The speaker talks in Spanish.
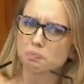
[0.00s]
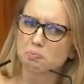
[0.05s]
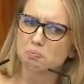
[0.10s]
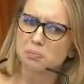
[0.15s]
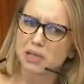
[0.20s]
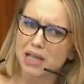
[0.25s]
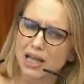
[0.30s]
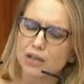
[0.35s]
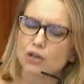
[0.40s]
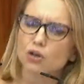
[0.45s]

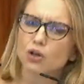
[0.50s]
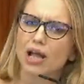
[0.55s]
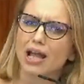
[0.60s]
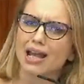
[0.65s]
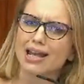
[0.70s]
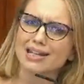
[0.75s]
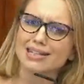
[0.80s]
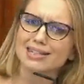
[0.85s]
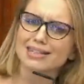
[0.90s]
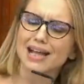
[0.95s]
vieron
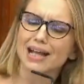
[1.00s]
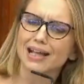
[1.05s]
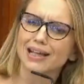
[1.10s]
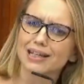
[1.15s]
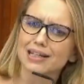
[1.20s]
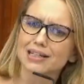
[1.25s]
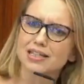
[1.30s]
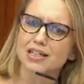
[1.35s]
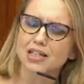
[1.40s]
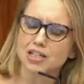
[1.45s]
en esta
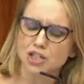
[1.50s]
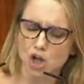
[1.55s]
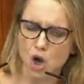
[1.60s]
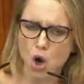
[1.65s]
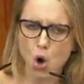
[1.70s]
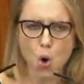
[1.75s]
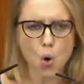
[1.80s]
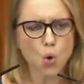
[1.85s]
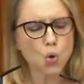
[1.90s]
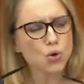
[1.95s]
crisis
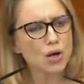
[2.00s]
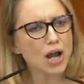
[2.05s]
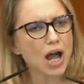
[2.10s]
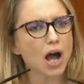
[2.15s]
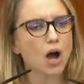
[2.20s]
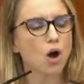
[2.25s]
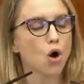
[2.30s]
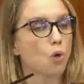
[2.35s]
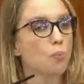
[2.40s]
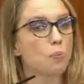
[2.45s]

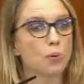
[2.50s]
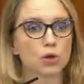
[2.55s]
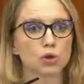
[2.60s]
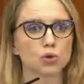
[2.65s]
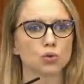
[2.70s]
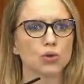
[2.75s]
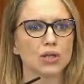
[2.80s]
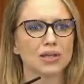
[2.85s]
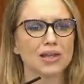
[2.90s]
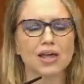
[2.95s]
una
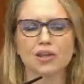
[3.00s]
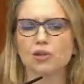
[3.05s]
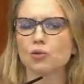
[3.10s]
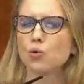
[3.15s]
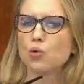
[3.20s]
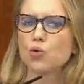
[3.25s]
oportunidad,